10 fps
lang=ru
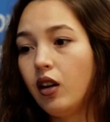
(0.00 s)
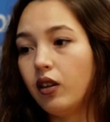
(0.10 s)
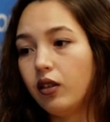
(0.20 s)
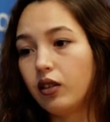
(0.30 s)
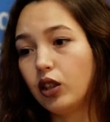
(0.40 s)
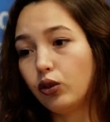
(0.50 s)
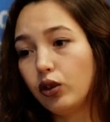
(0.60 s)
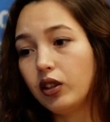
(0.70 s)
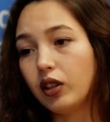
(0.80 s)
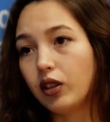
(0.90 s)
э, как
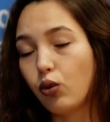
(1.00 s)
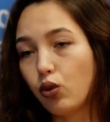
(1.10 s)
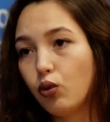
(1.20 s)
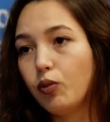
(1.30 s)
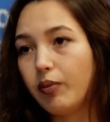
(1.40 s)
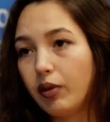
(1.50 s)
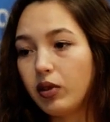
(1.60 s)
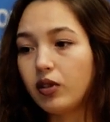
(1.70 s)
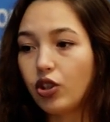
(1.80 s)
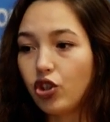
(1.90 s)
только Госдума
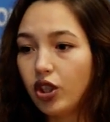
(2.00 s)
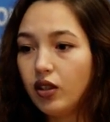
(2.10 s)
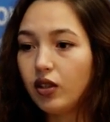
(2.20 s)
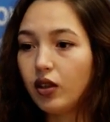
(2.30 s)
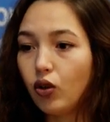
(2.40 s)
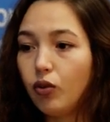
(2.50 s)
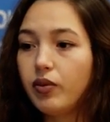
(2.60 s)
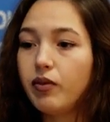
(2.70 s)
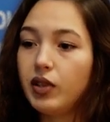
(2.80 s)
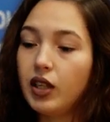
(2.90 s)
примет решение об
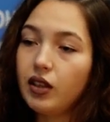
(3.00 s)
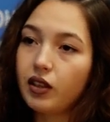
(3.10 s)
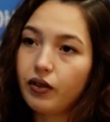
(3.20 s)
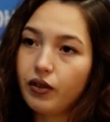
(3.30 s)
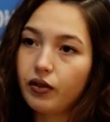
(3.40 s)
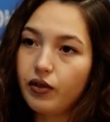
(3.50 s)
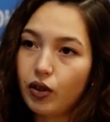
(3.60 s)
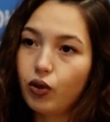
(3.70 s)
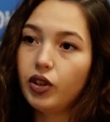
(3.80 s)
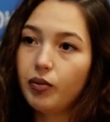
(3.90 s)
изменениях в
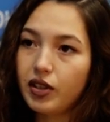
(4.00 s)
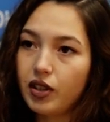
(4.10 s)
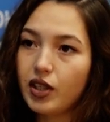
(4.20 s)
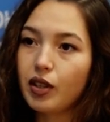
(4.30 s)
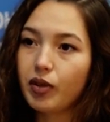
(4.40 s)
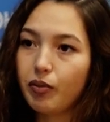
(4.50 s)
закон о материнском